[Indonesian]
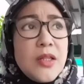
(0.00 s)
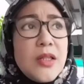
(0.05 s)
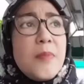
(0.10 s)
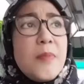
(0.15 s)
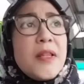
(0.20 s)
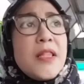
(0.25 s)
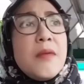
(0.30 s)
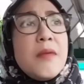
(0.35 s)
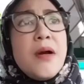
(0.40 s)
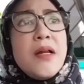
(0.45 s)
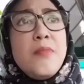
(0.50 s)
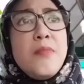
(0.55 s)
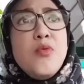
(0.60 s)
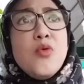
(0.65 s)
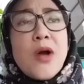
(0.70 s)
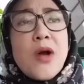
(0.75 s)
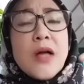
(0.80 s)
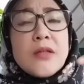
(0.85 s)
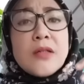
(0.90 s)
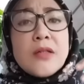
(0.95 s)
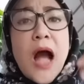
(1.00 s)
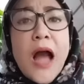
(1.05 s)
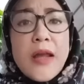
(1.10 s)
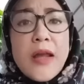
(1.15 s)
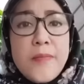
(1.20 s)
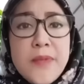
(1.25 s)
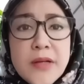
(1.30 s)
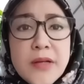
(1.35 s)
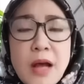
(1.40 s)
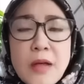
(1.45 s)
tiba-tiba dibuka
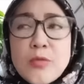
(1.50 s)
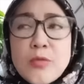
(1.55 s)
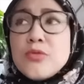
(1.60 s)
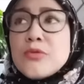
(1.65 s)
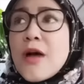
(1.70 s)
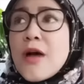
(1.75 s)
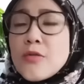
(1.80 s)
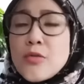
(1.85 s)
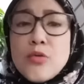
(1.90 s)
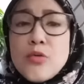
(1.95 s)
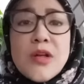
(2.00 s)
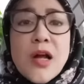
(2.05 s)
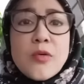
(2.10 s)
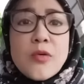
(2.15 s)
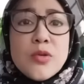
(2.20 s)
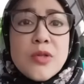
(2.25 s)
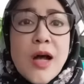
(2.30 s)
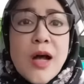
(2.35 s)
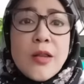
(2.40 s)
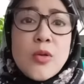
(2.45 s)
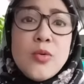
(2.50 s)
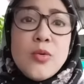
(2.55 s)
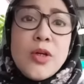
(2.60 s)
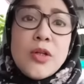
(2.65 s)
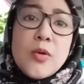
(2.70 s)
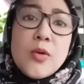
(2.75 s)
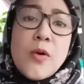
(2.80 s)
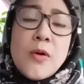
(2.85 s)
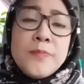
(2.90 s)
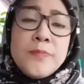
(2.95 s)
aibnya satu-satu satu-satu
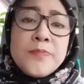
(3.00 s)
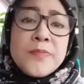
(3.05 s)
gitu